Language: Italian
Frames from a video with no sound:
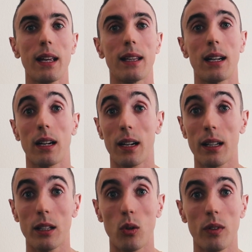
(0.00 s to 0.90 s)
e dalla
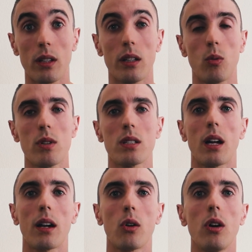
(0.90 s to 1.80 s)
grande novità di
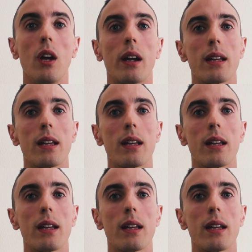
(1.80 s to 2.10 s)
quest'anno